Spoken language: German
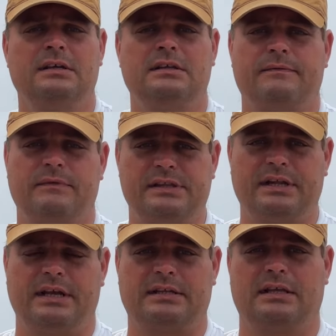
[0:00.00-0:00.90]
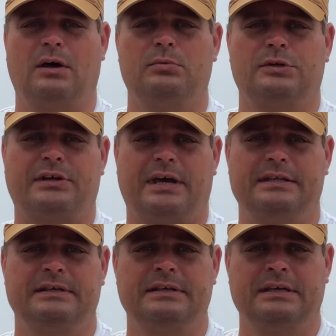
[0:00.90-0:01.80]
Da wisst ihr dann genau
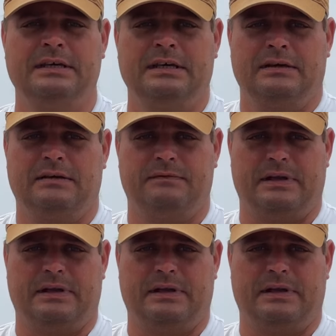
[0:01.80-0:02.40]
Bescheid, äh,